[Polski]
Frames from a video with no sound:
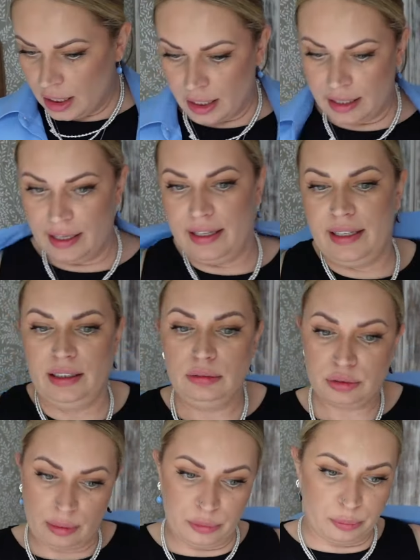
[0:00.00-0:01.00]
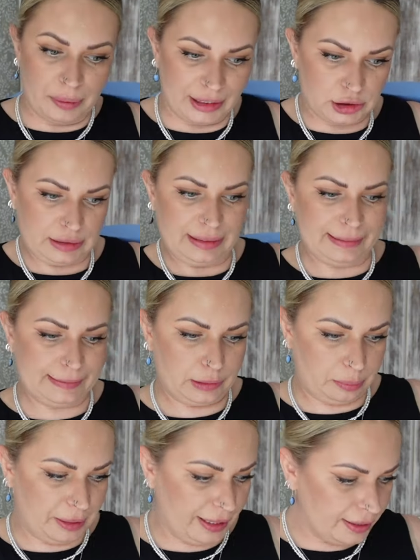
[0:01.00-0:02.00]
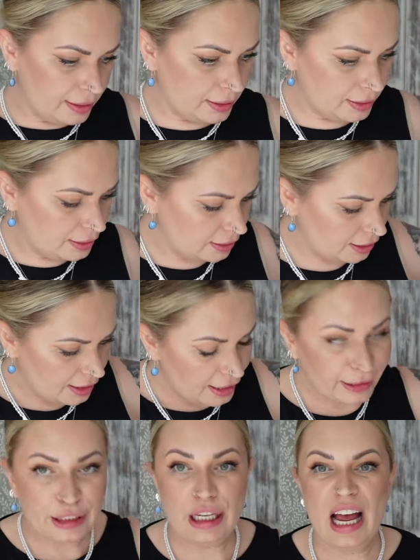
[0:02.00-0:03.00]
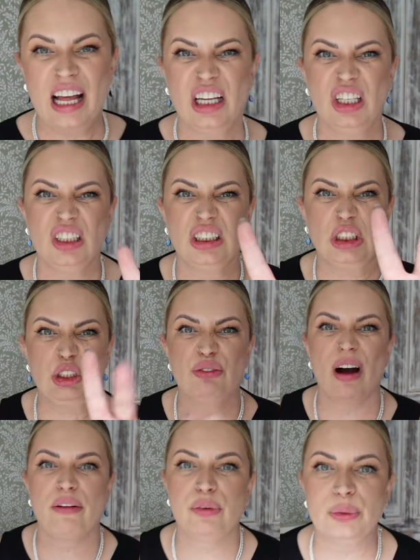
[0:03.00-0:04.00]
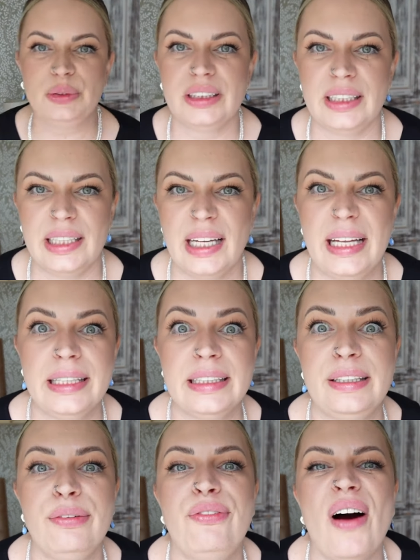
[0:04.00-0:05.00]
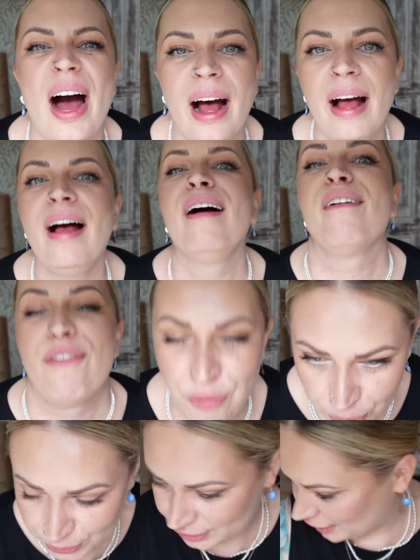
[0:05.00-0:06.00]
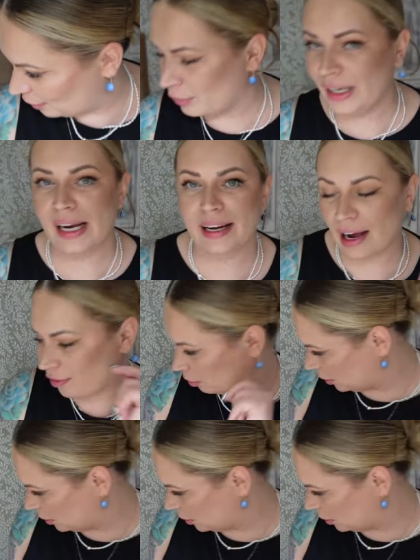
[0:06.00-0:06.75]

e, ją pokażę na sobie. Dwa funty. Dwa funty. Moja kawa